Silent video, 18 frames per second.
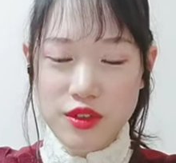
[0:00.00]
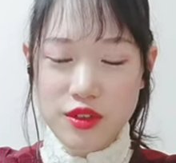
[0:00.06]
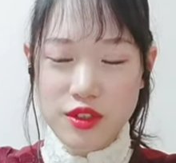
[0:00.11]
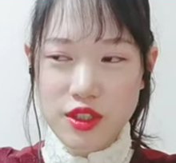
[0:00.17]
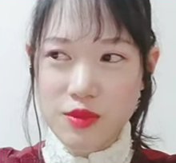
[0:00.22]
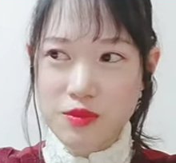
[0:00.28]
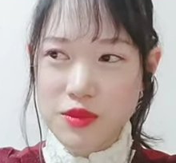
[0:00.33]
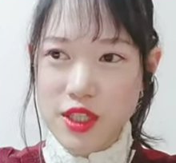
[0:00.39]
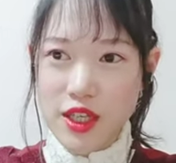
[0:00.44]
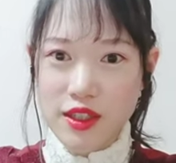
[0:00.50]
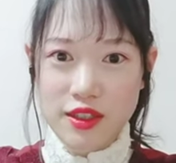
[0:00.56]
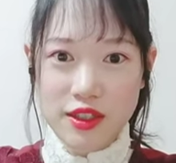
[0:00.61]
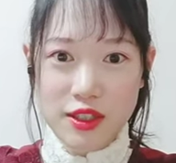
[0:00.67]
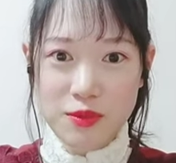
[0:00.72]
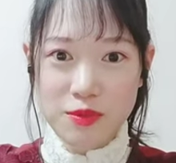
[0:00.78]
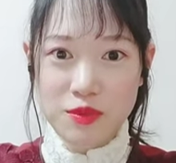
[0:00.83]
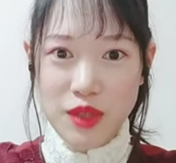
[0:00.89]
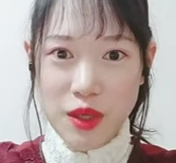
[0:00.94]

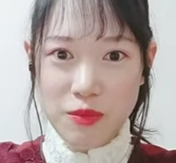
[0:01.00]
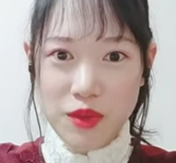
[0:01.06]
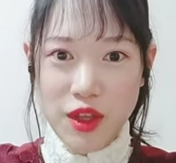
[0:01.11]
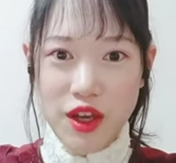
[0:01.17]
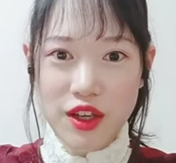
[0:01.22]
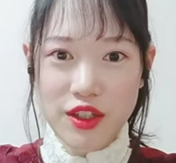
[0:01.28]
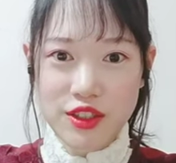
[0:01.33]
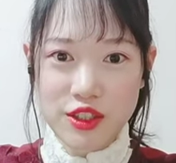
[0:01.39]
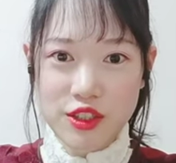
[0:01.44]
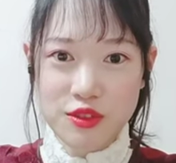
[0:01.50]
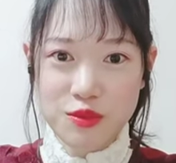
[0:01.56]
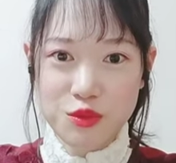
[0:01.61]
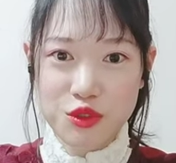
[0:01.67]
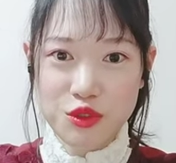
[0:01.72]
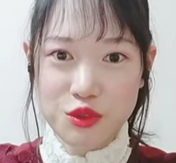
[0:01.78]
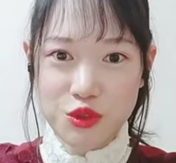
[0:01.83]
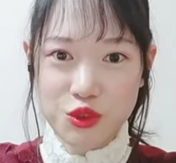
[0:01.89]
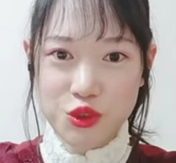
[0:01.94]
팀장님 담당하시는
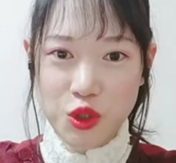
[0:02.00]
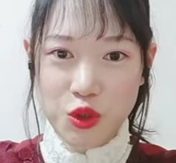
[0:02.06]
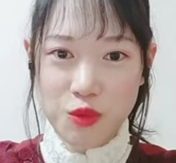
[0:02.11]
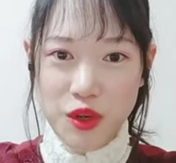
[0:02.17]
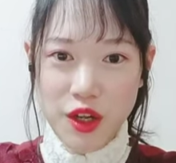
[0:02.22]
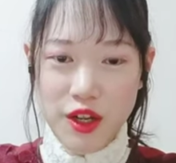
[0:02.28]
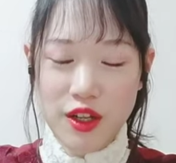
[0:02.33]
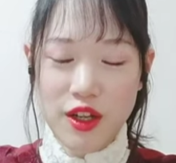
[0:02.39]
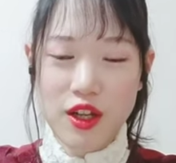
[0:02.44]
분도 정말